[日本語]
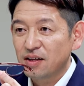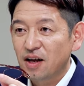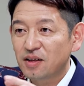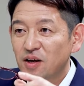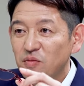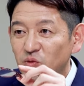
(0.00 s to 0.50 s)

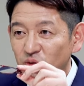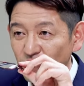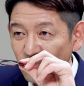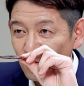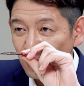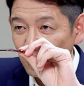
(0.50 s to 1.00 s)
畳む
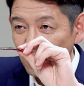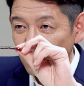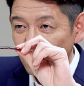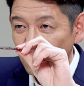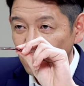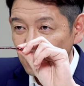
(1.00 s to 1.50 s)
と
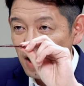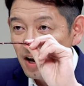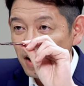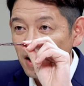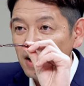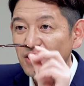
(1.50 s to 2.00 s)

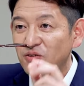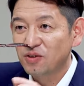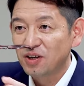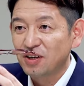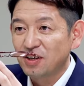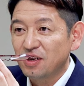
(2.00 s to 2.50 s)
平らなの
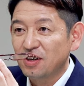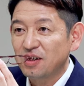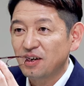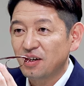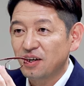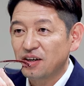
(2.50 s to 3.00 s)
に
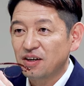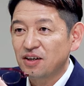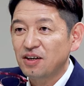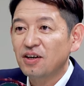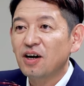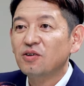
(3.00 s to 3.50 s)

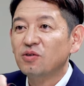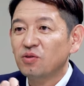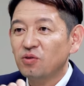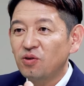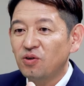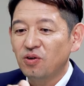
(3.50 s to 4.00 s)
開く
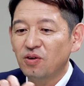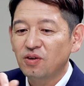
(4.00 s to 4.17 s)
と